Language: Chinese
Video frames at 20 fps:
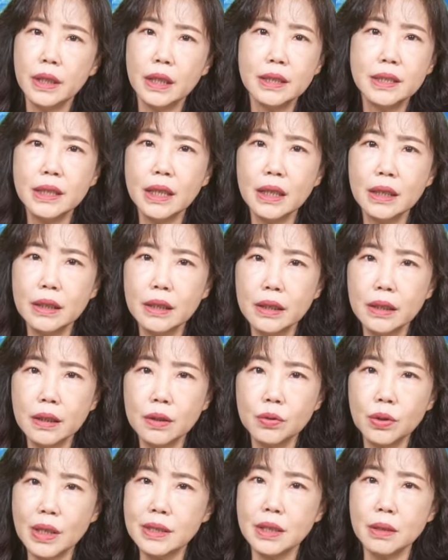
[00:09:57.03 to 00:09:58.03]
也见
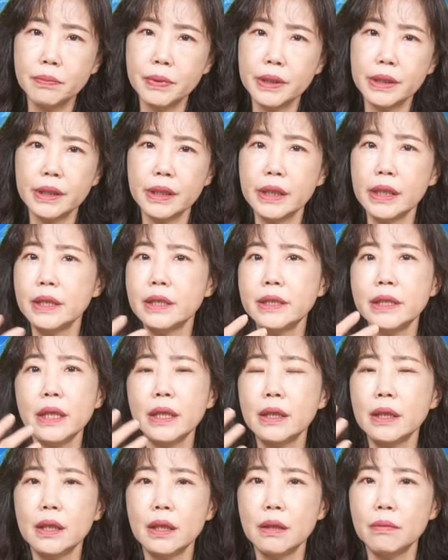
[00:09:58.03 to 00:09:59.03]
了 Rosenberg，也
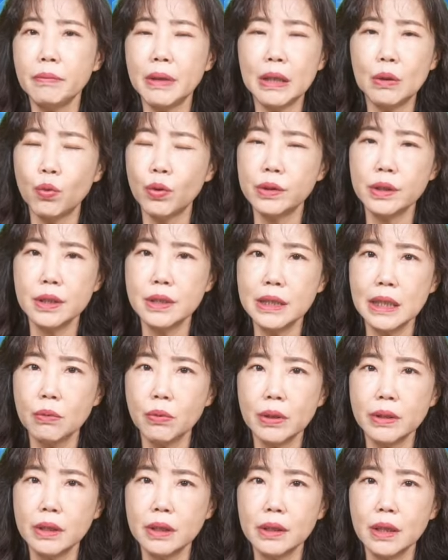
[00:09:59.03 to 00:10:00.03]
见了美国的
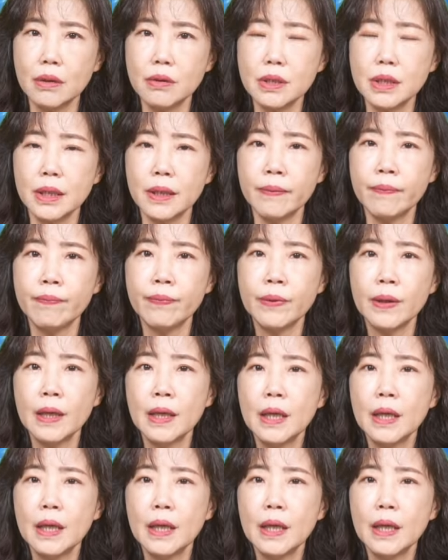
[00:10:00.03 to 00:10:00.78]
相关的高层，